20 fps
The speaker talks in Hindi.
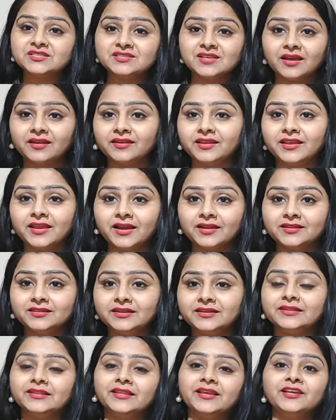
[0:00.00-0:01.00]
इंसान की याद
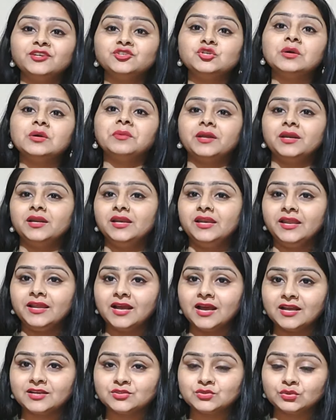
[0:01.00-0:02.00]
करते हैं जो हमारे लिए
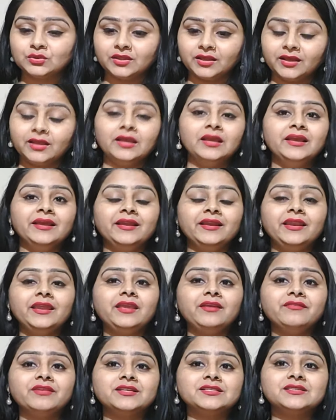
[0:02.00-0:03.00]
खास होता है
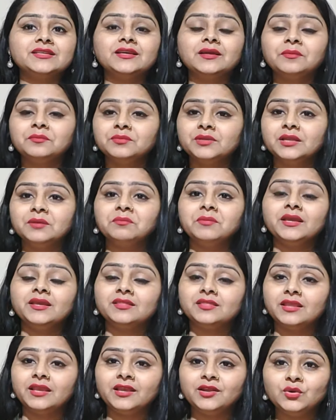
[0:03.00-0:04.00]
ठीक है वैसे हम दिन में
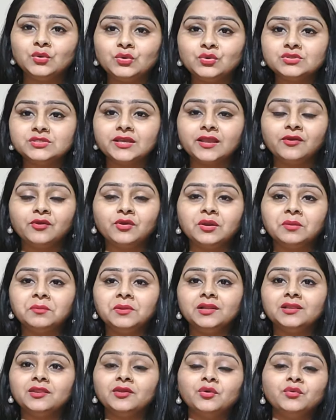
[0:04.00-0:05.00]
कितने ही लोगों से क्यों ना
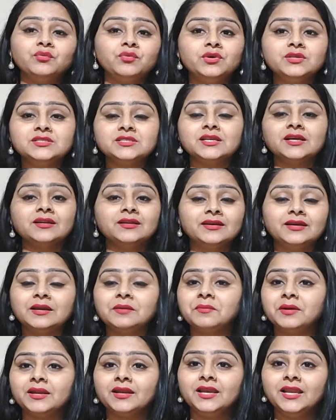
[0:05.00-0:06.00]
मिलते हैं वो इंसान अगर
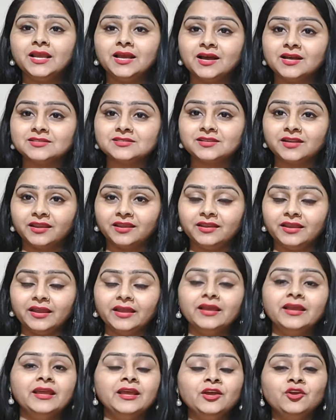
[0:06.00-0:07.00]
हमारे लिए खास नहीं
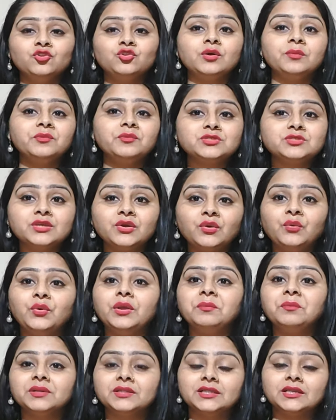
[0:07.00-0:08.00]
है तो हमें उससे
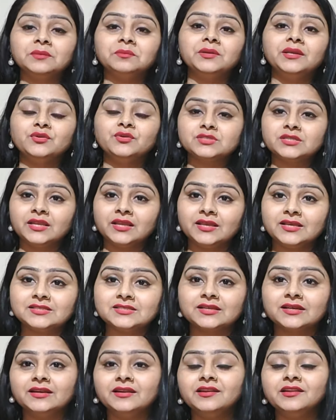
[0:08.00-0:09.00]
कोई मतलब नहीं है उसने
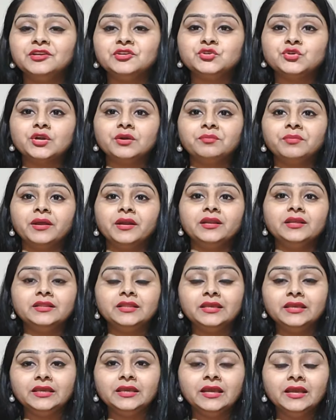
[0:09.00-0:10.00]
किस कलर की शर्ट पहनी
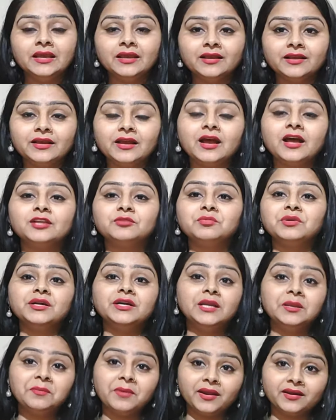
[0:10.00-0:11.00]
थी हाथ में
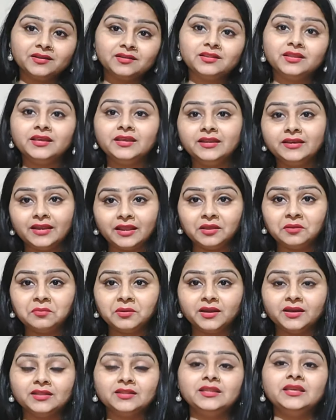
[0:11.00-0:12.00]
घड़ी पहनी थी कि नहीं
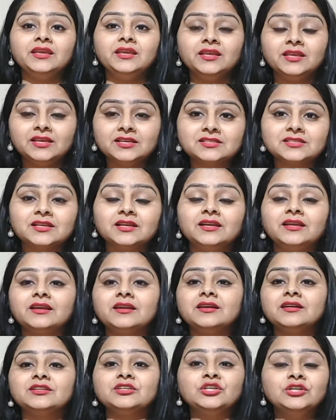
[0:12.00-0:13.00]
पहनी थी किस कलर
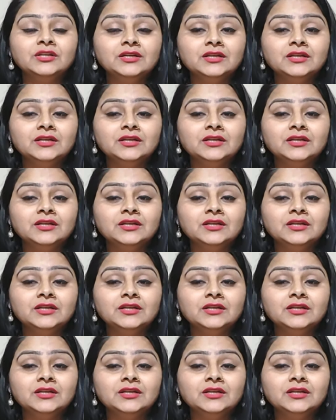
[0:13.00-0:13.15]
का